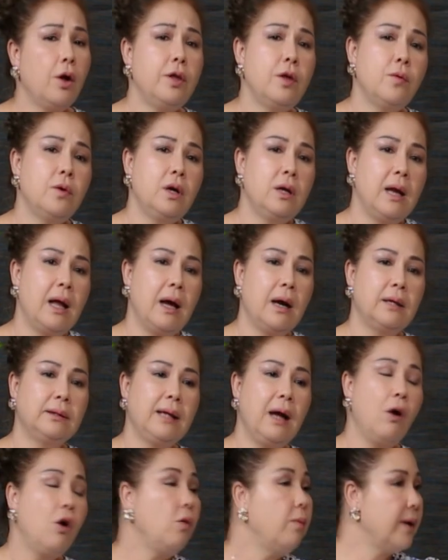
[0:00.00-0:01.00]
có nhiều người là người
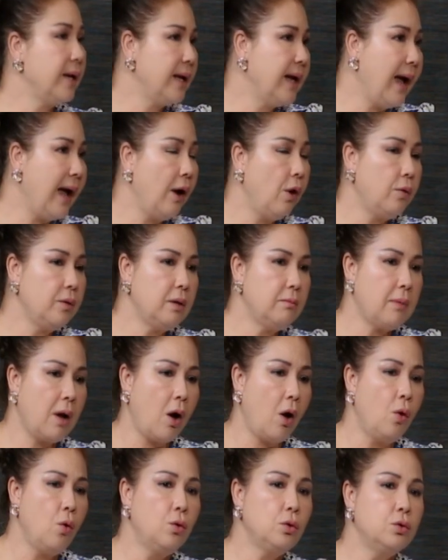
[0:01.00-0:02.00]
ta không có bị gao nhưng mà
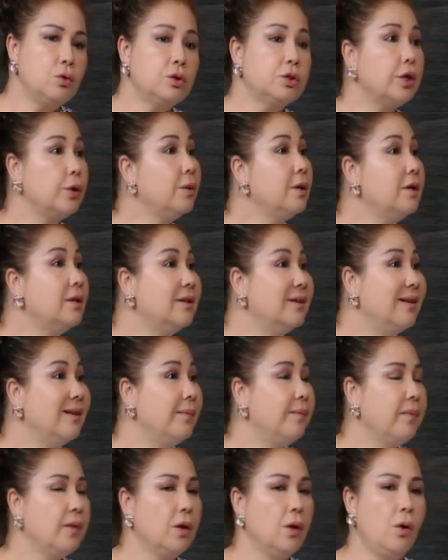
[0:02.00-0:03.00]
họ uống thuốc tiểu đường
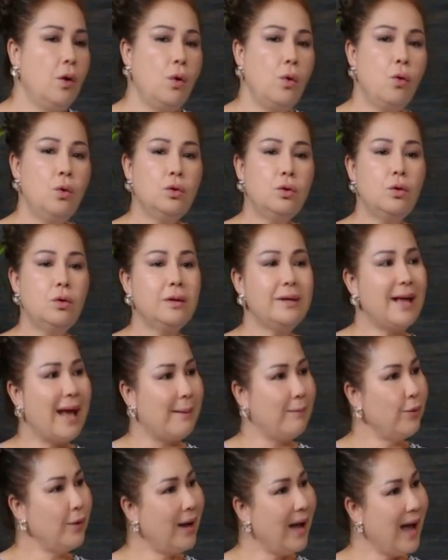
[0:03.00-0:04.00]
uống thuốc
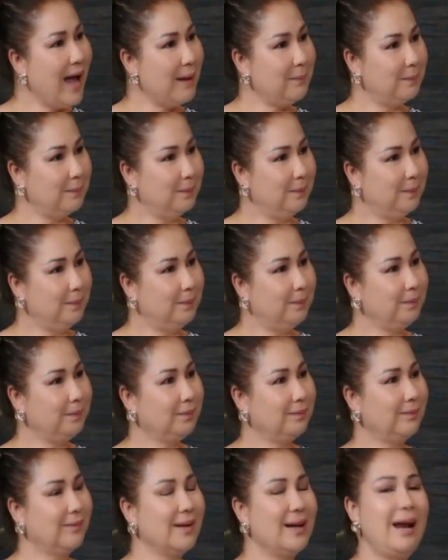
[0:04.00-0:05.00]
giảm huyết áp dạ.
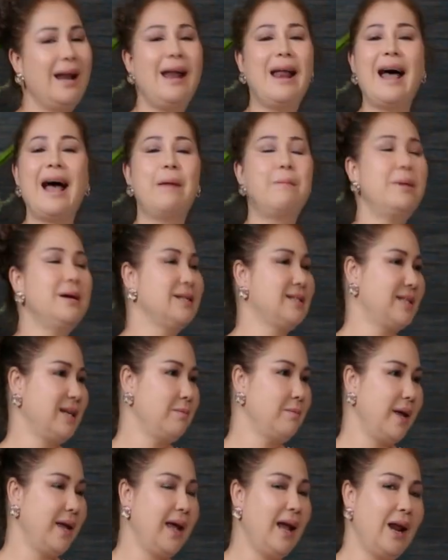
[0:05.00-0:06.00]
là mình sẽ
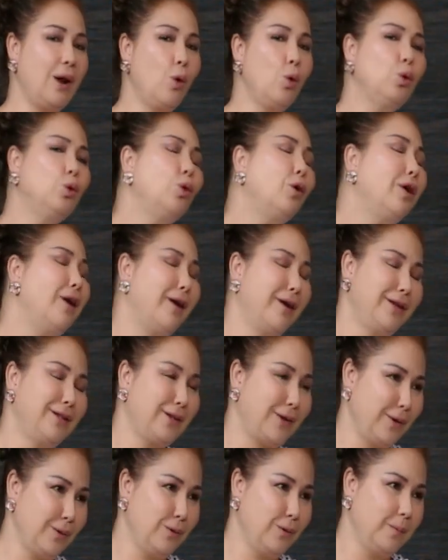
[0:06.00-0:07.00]
bị hay là uống thuốc lợi
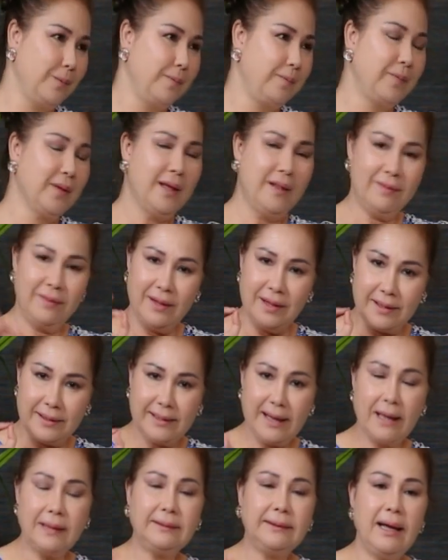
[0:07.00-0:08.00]
tiểu thì
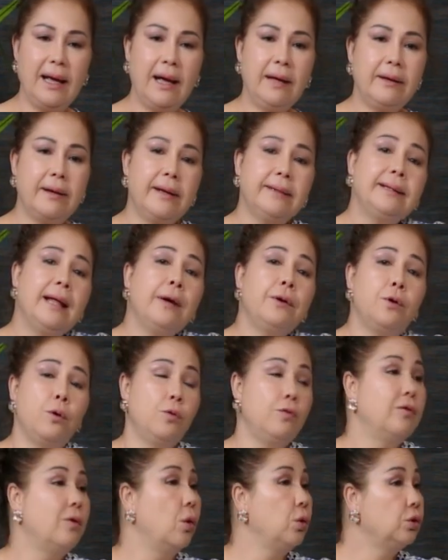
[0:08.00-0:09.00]
chắc chắn những cái tác
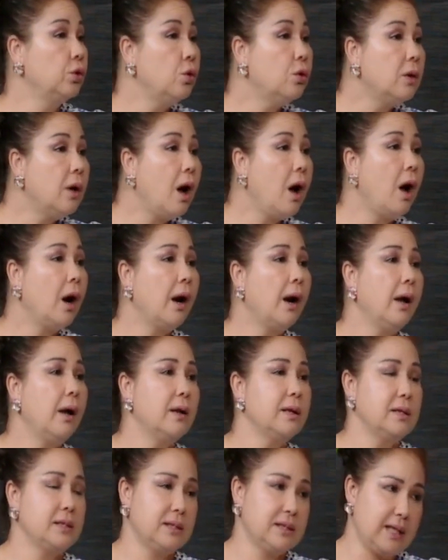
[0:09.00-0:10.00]
dụng phụ thuốc đó nó
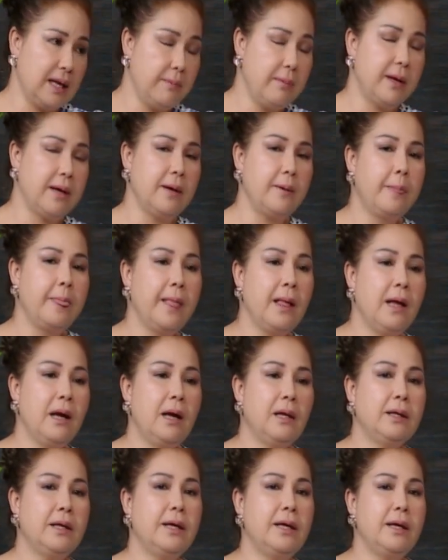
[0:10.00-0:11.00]
sẽ bị
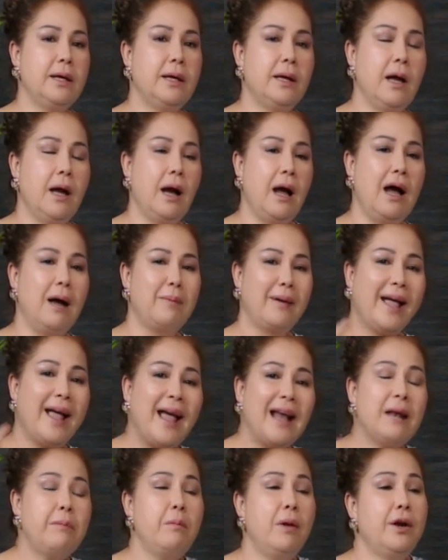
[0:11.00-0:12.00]
thì à,
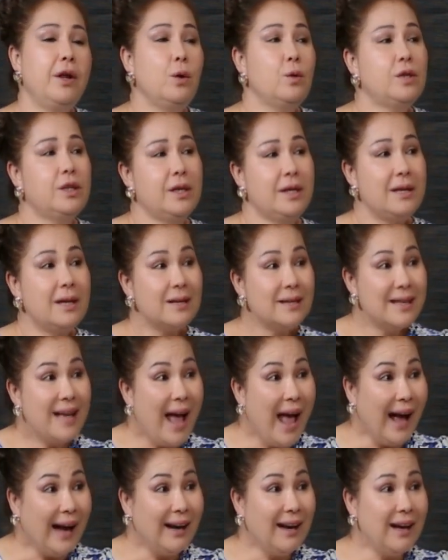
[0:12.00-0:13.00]
cách mà điều trị dân
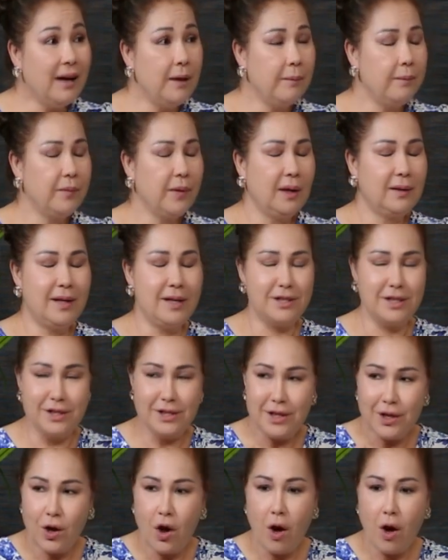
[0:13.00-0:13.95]
gian đó thì chị Nhi